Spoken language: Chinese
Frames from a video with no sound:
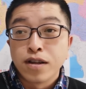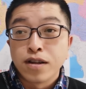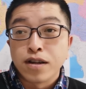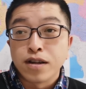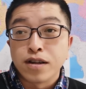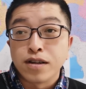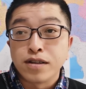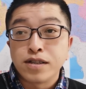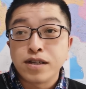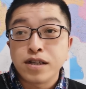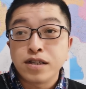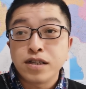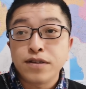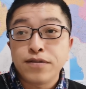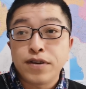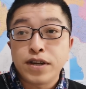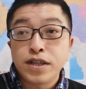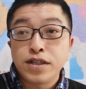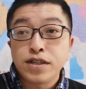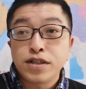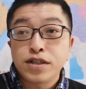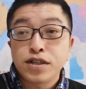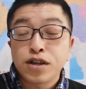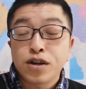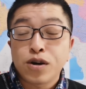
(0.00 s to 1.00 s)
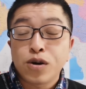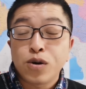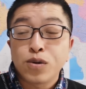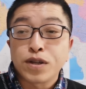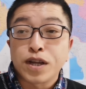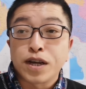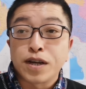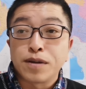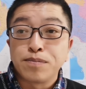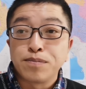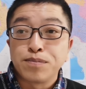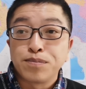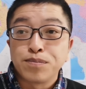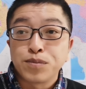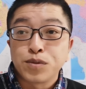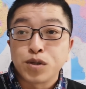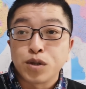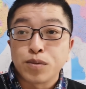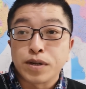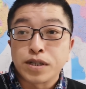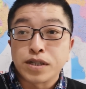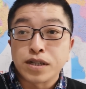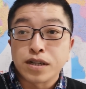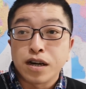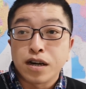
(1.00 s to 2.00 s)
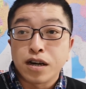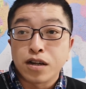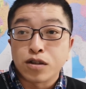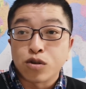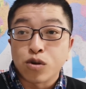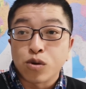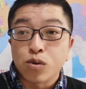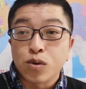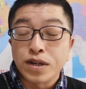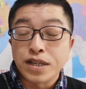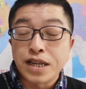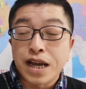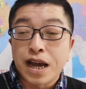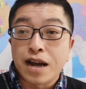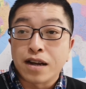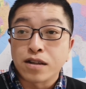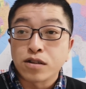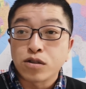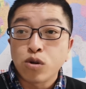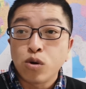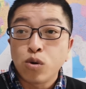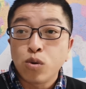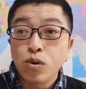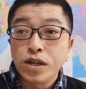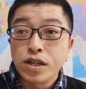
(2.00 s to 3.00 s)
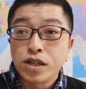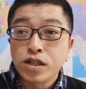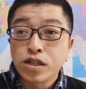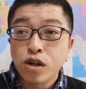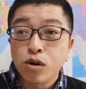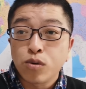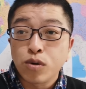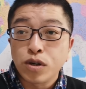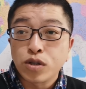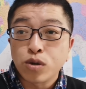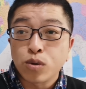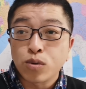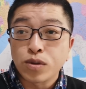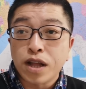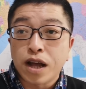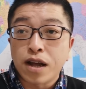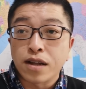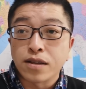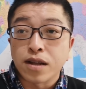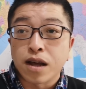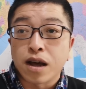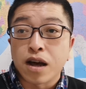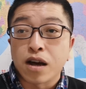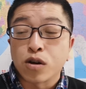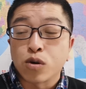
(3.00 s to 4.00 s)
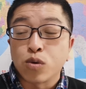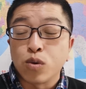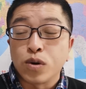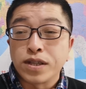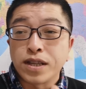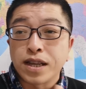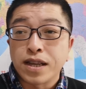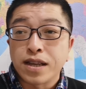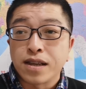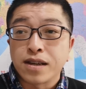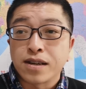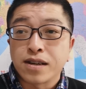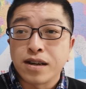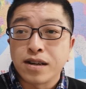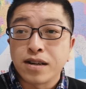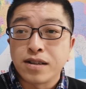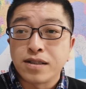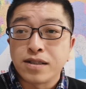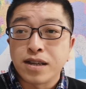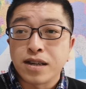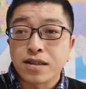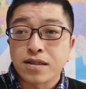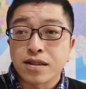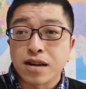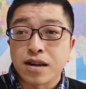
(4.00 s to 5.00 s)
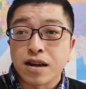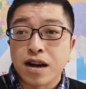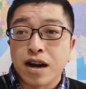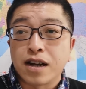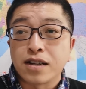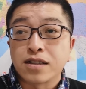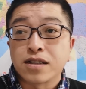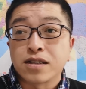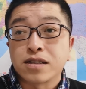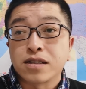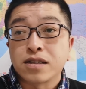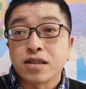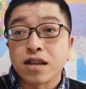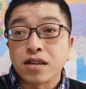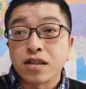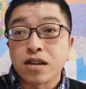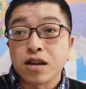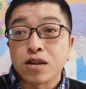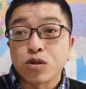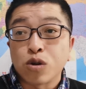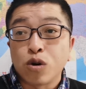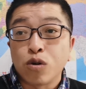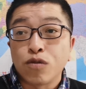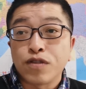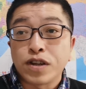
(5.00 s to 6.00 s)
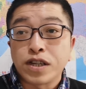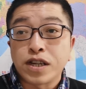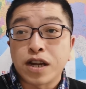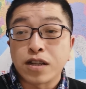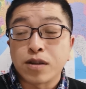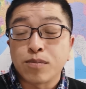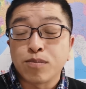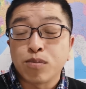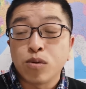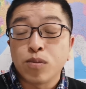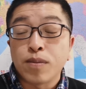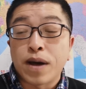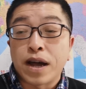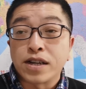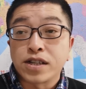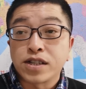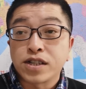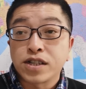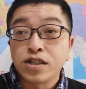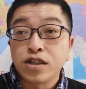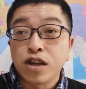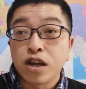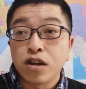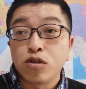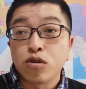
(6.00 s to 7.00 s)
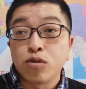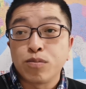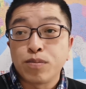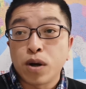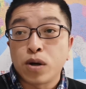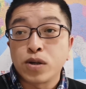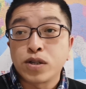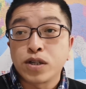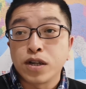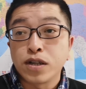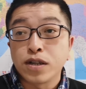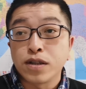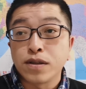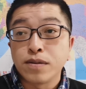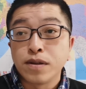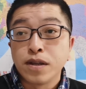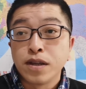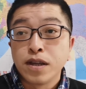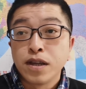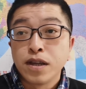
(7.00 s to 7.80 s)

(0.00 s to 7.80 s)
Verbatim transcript: 呃，经济危机之后呢？对吧？这个很多国家都会社会动荡的啊，国内各个阶层啊等等都非常的不满，失业率飙升。